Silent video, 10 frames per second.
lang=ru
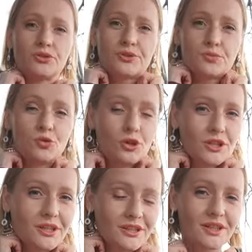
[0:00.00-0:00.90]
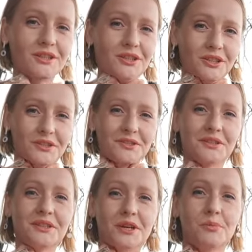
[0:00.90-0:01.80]
То есть можно ограничиться
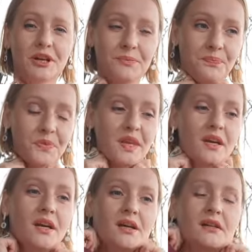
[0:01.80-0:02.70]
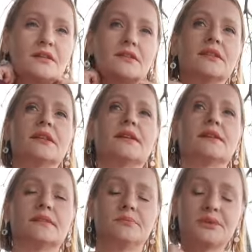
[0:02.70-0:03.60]
и тремя э,
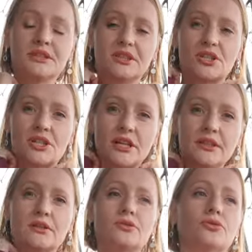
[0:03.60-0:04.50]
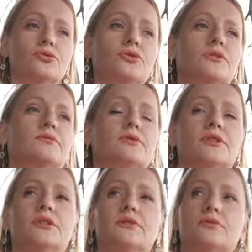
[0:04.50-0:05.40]
для поддержания тонуса вот
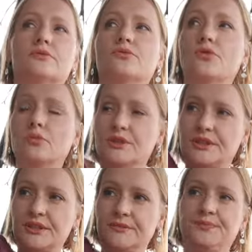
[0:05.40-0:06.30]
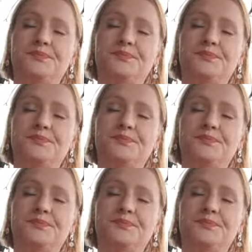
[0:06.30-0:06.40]
этой вот области.